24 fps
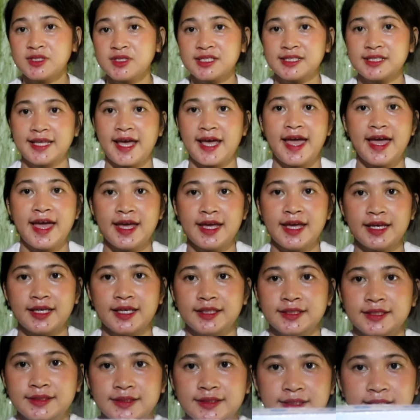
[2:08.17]

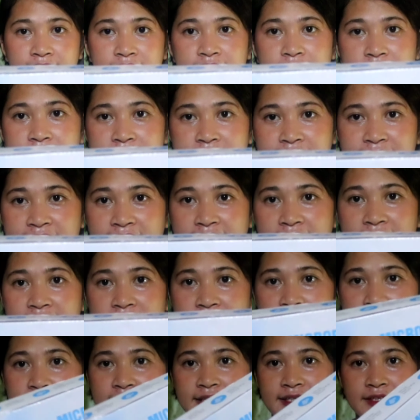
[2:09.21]
stand.
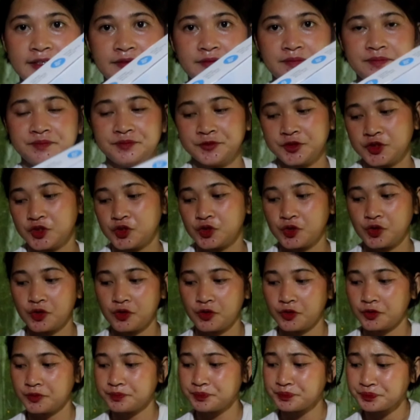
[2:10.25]
Yan.
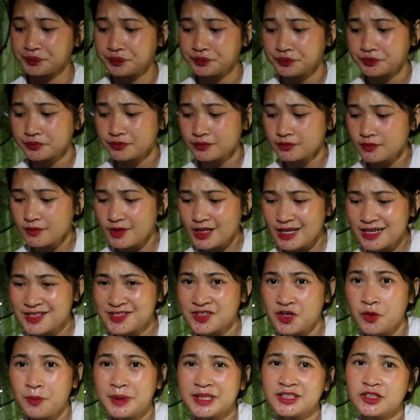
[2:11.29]
So,
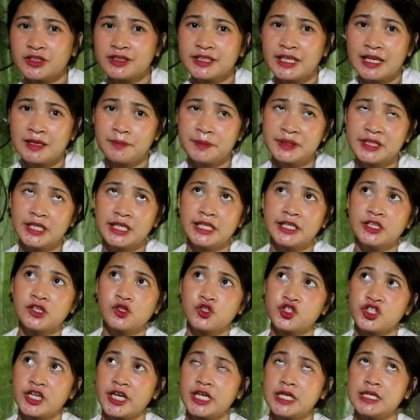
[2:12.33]
so matatal binili
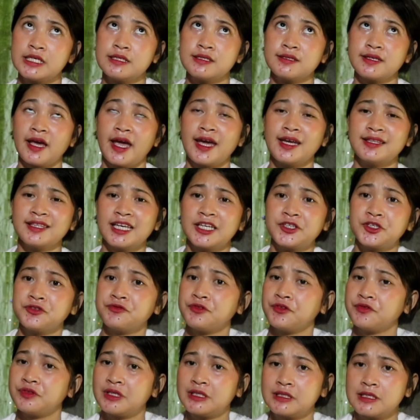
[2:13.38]
ko siya is
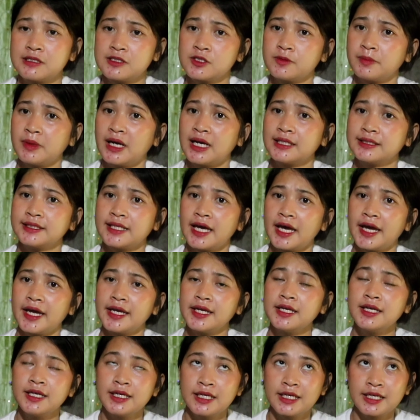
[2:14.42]
886 mga dye
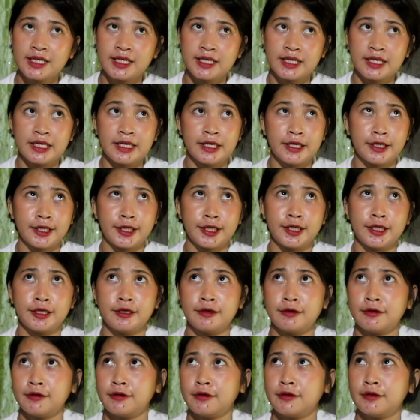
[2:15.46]

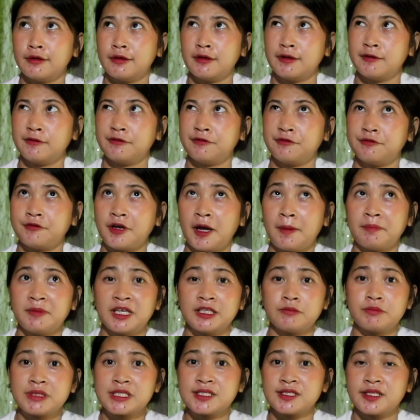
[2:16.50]
if I'm
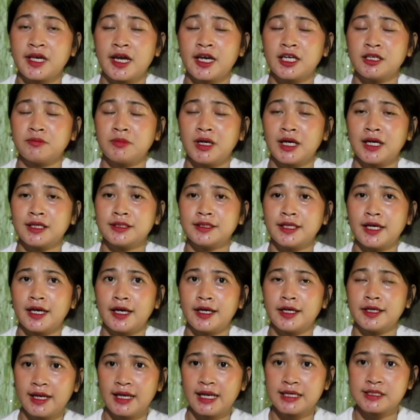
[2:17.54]
not mistaken mga
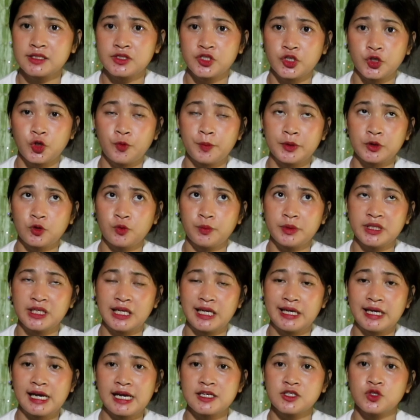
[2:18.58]
dye, last year ko pa itong
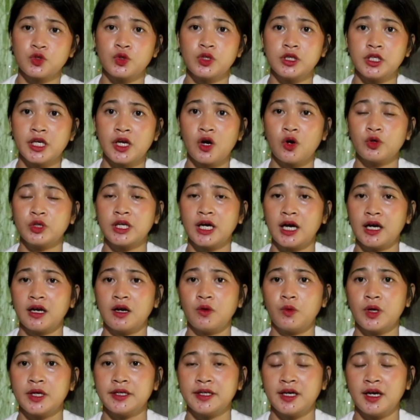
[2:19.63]
pinili. Kaso hindi ako
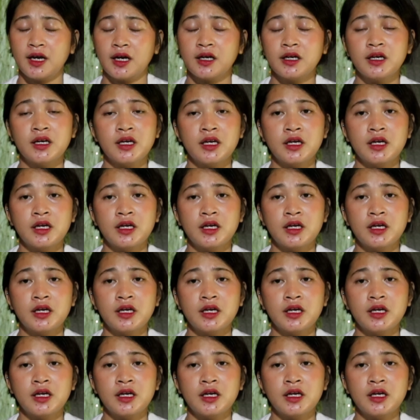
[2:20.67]
nakagawa ng,